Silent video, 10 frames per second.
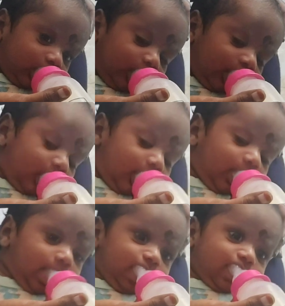మీకు
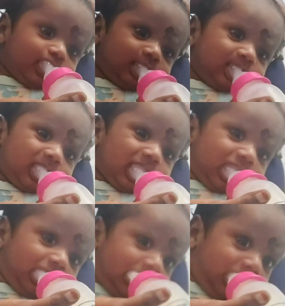తెలుస్తుంది
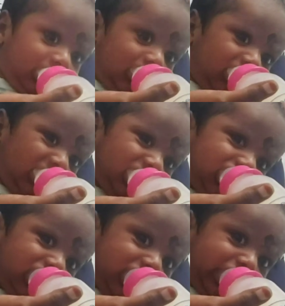స్కిప్ చేయకుండా
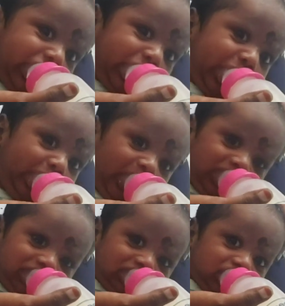మొత్తం వీడియో అన్నది
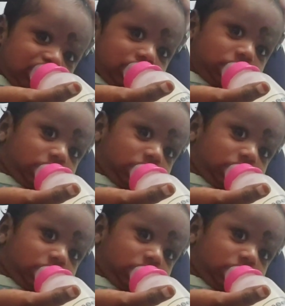చూడండి